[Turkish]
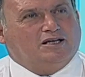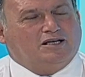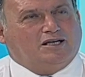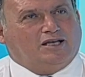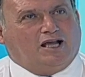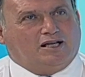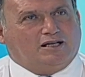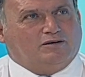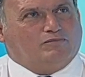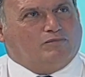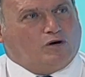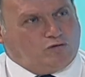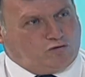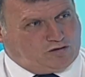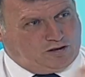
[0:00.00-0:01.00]
yani
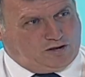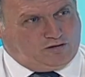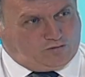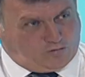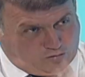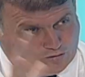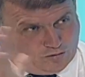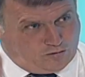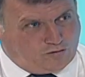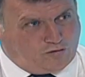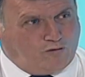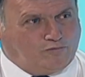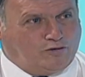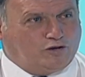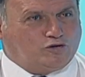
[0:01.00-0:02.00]
Mausa'nın
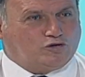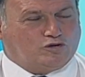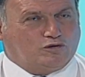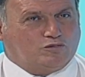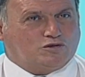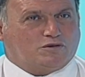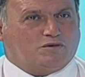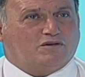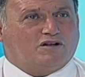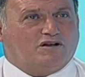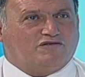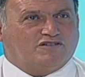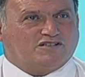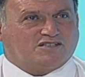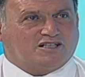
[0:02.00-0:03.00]
komple düşündüğümüzde o daha
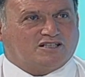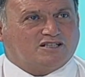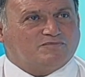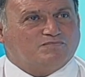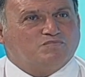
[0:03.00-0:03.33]
fazladır.